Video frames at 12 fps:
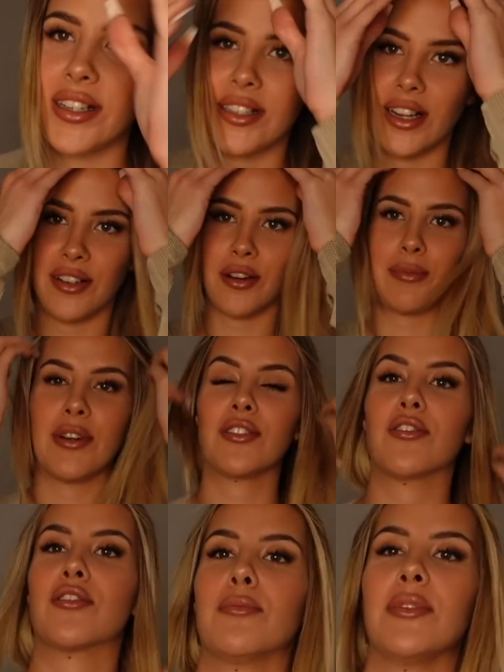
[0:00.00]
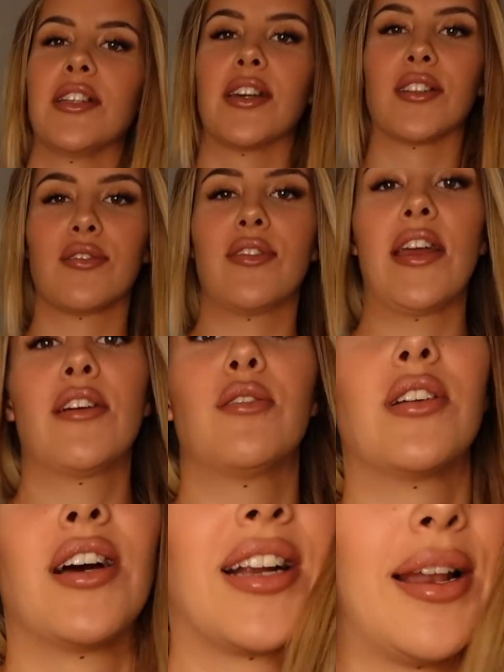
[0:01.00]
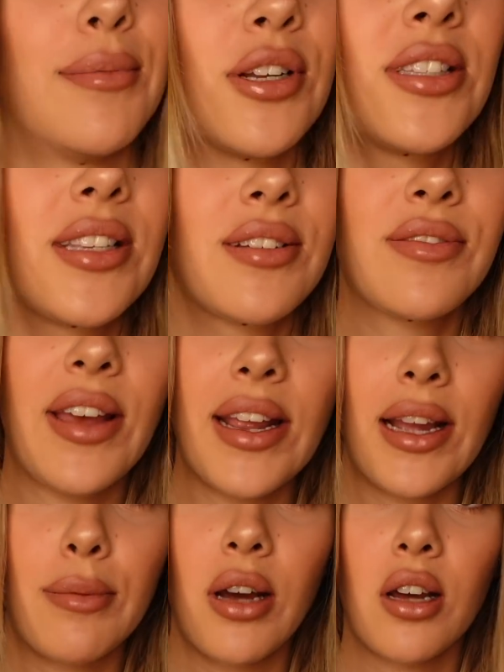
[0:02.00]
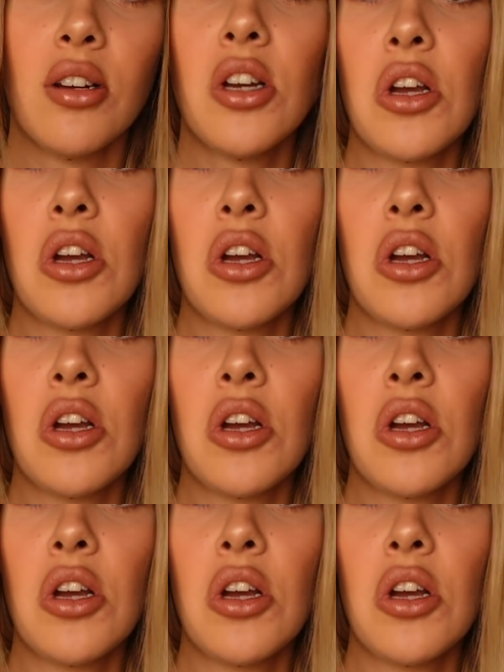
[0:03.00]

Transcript: ich sage nochmal, Social Media ist fake oder Klamotten sind fake, aber